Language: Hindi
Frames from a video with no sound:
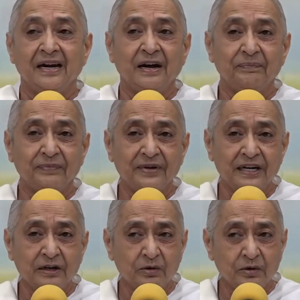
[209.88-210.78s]

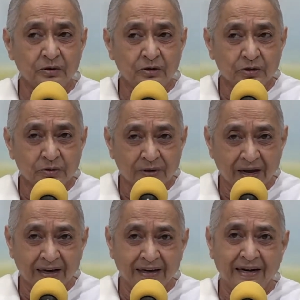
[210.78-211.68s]
अपने को
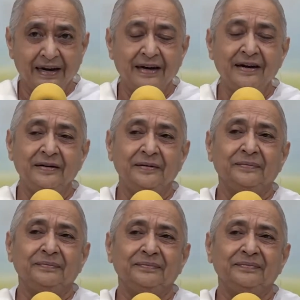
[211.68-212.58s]
छुड़ाना
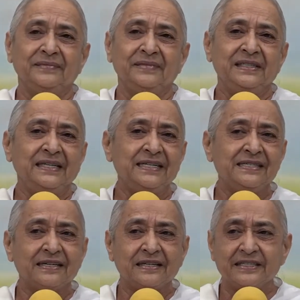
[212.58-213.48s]
ये
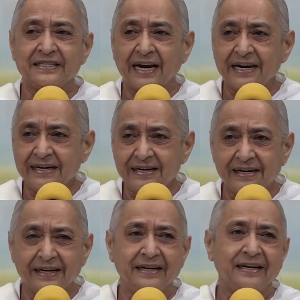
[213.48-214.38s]
सच्चाई
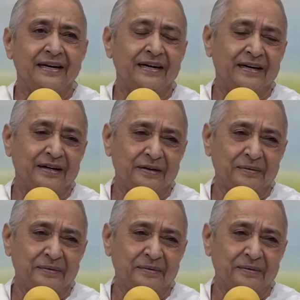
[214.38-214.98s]
नहीं है